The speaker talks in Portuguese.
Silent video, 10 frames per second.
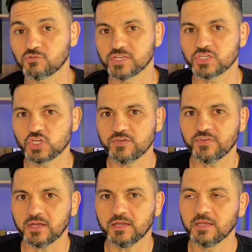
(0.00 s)

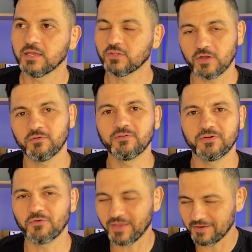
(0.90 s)
científica,
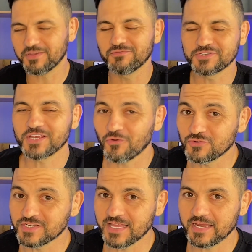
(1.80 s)
então eu quero que você
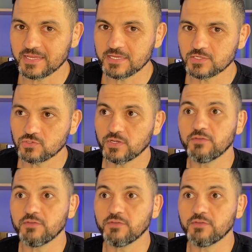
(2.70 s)
considere isso